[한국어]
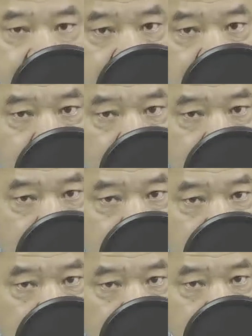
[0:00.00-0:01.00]

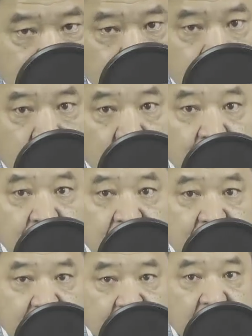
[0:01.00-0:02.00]
청구했거든요. 서울
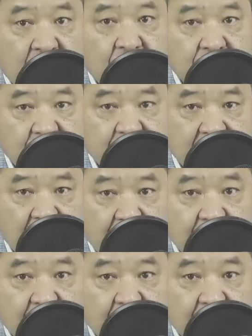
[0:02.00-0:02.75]
동부지검에서 뭐하고 있습니까?